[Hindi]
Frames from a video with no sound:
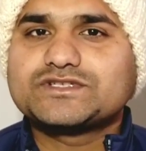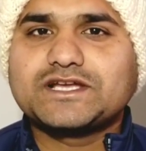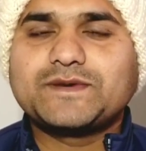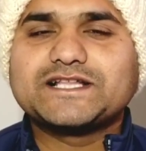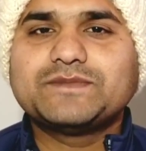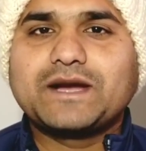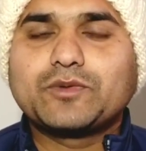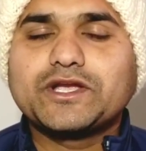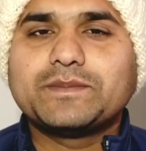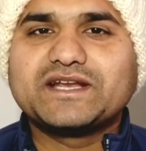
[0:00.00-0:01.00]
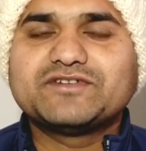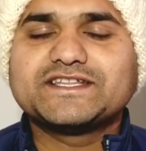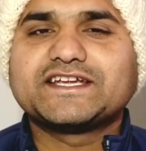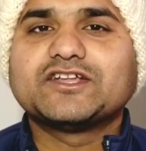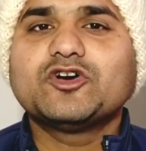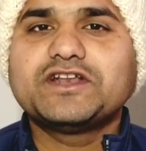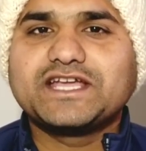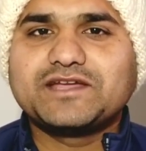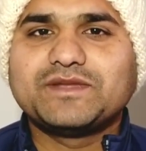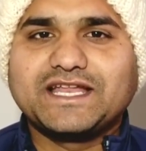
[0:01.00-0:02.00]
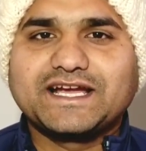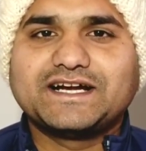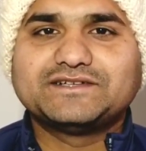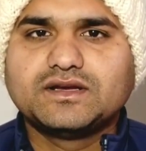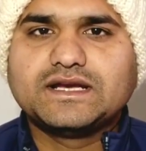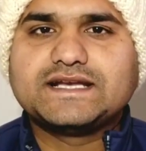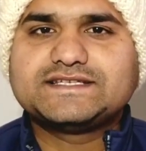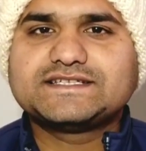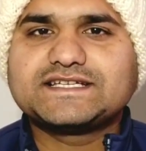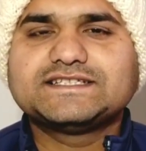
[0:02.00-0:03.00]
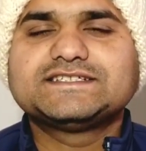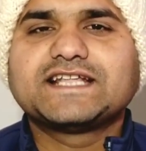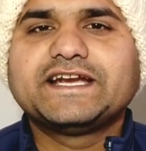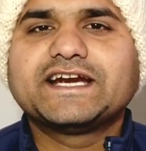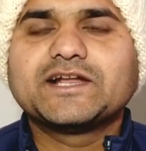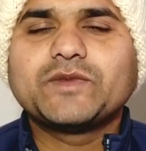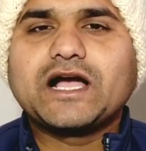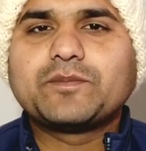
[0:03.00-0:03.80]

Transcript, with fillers: उसके बाद में आपको ये बेनिफिट देखने को नहीं मिलेगा इसी के साथ इस क्रेडिट कार्ड में